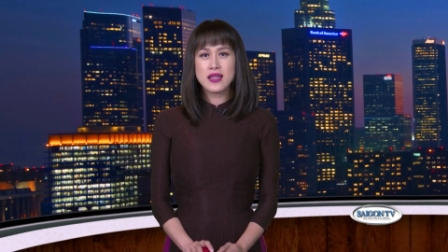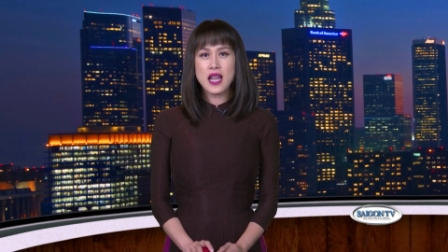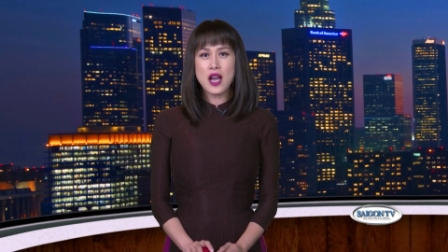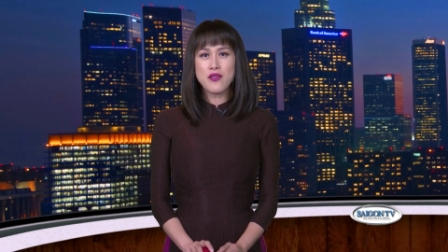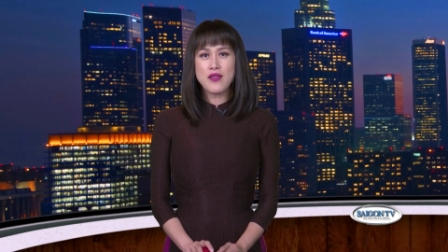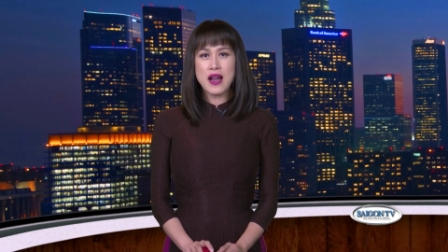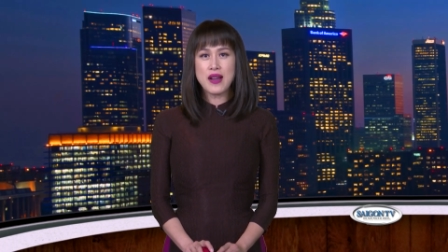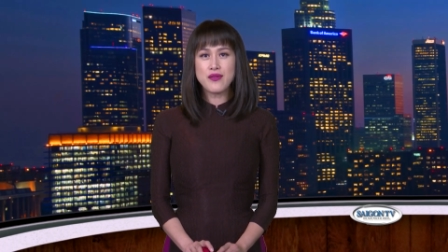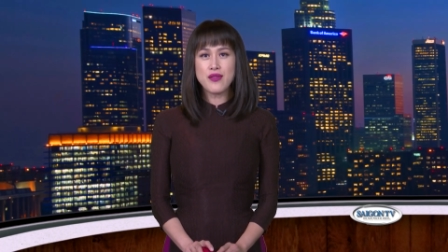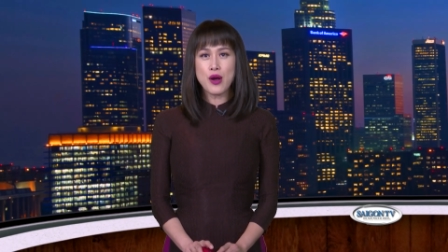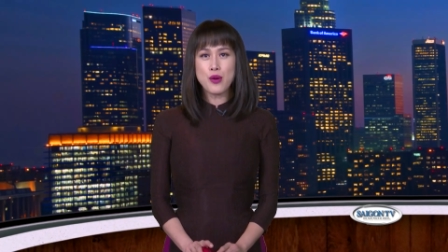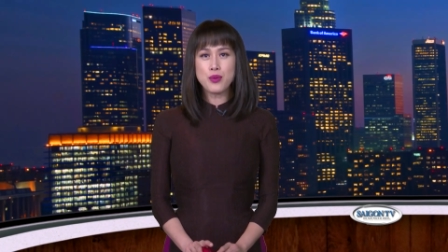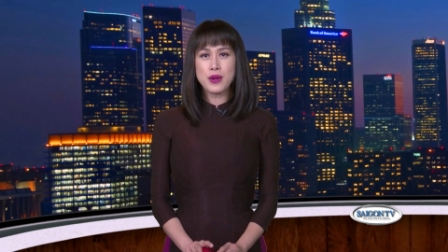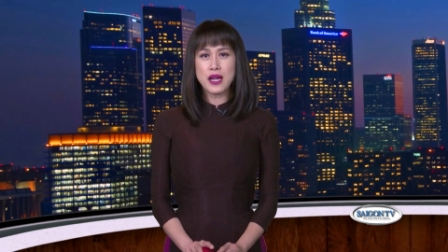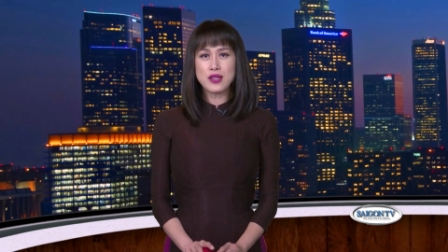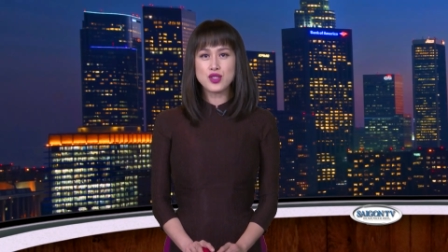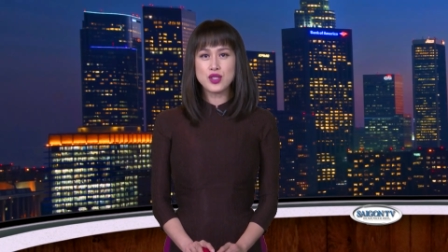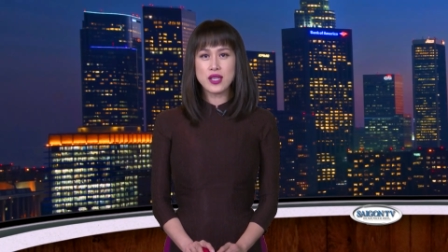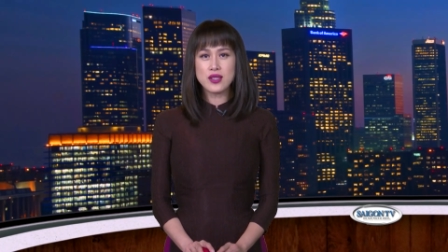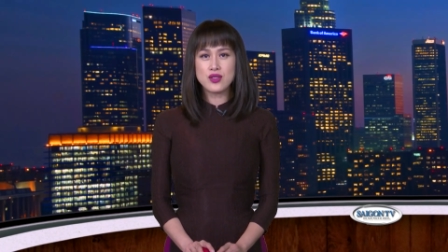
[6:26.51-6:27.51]
theo văn phòng
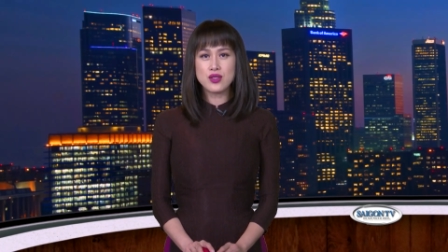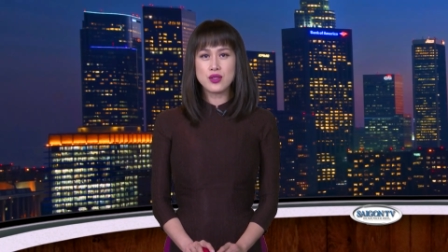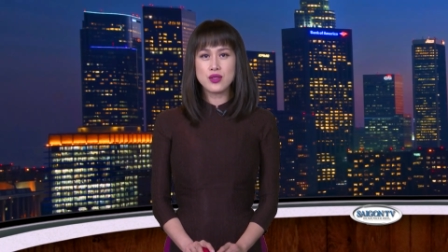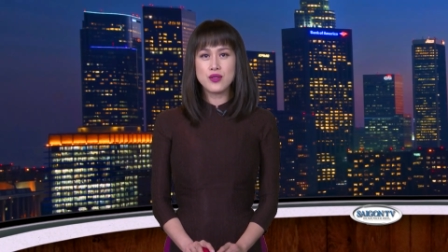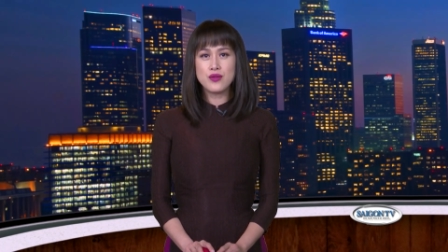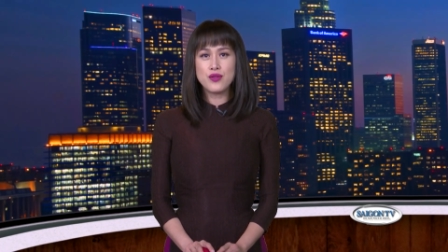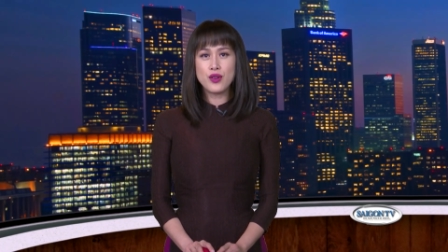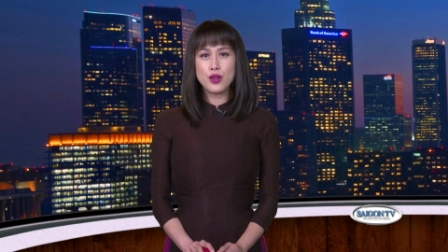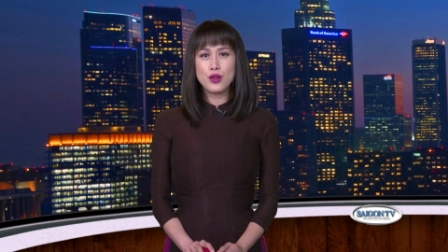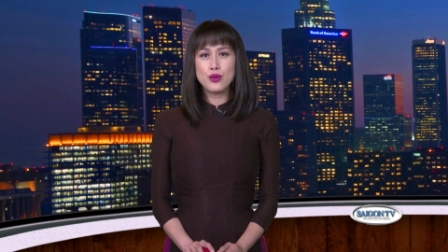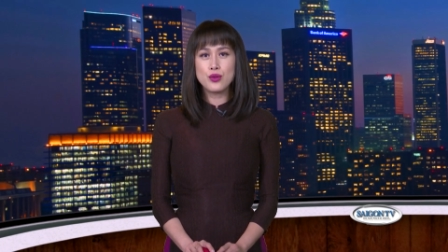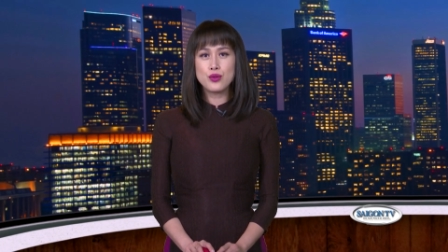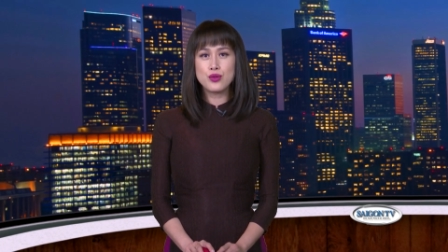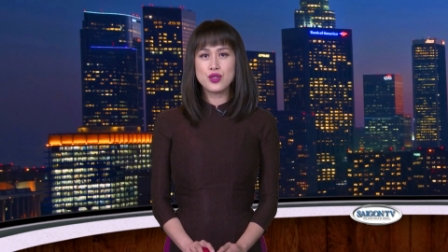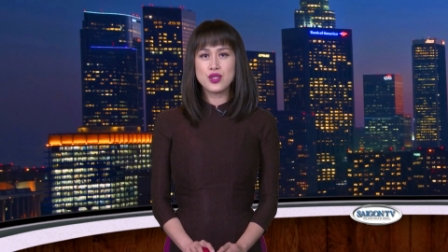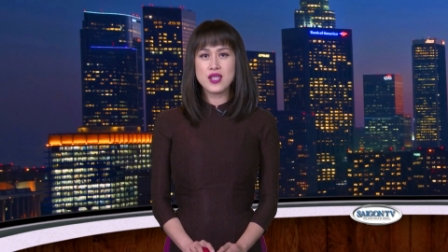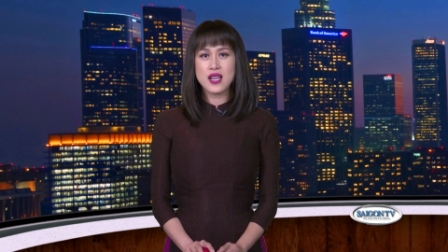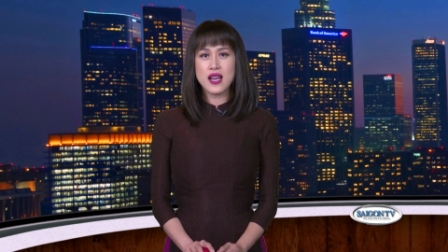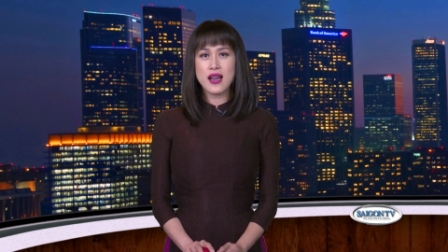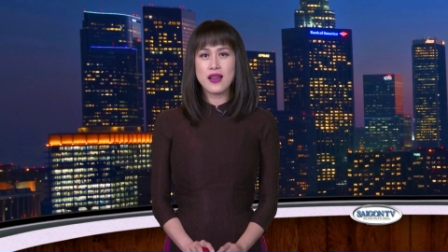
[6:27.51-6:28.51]
cảnh sát trưởng
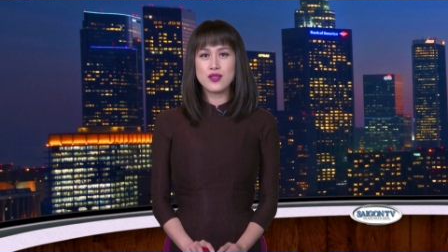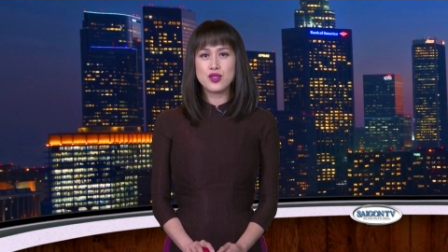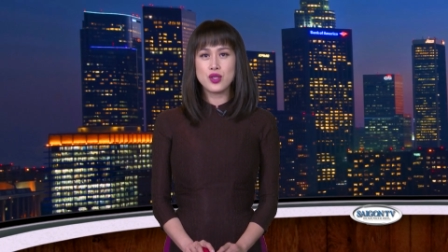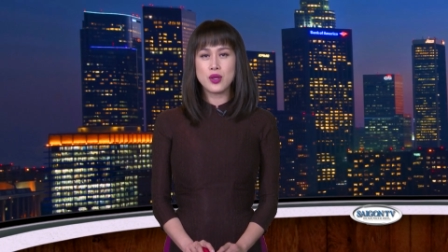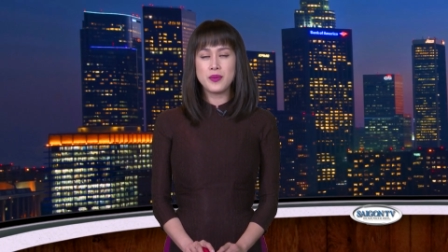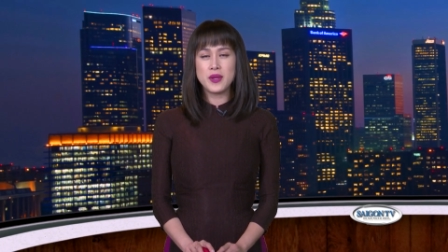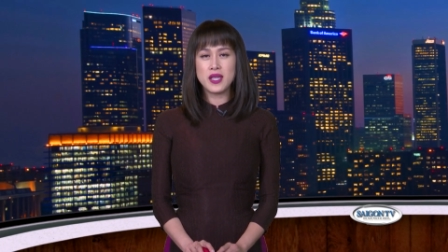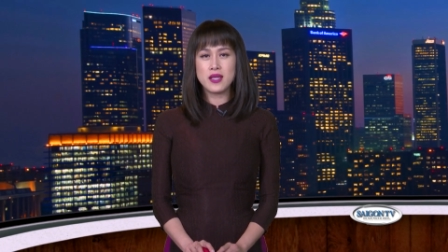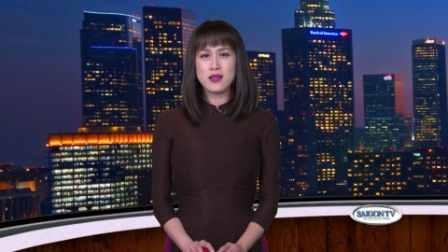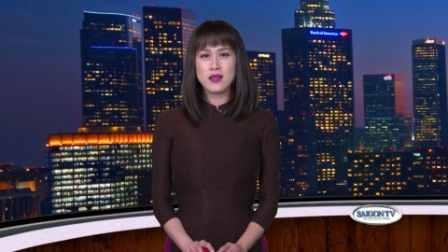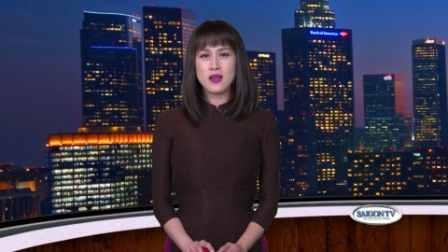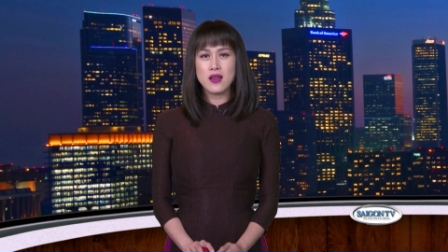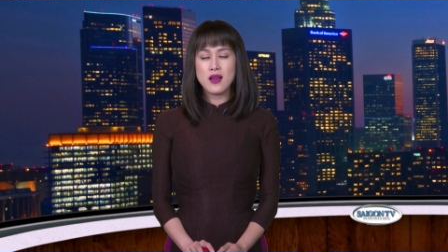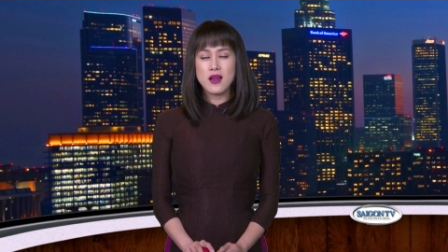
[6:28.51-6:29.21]
Volusia cho biết.